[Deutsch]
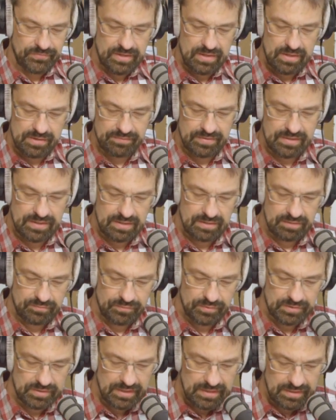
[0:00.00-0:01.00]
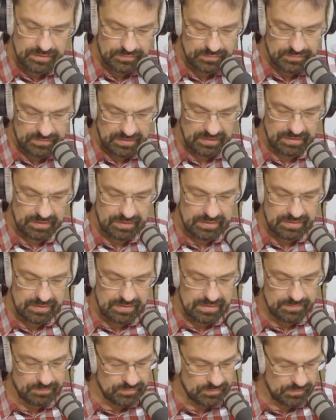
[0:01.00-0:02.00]
hier war von Jesus die Rede,
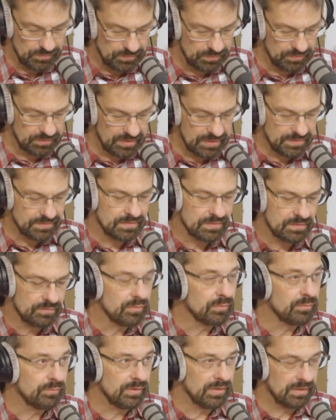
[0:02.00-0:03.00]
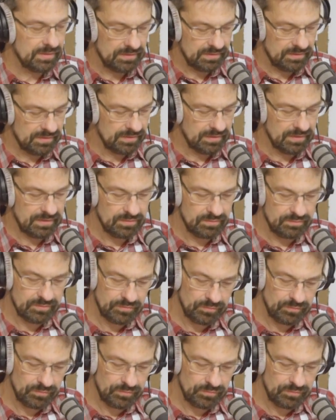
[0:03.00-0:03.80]
dem Sohn, jetzt ist vom Vater die Rede. Und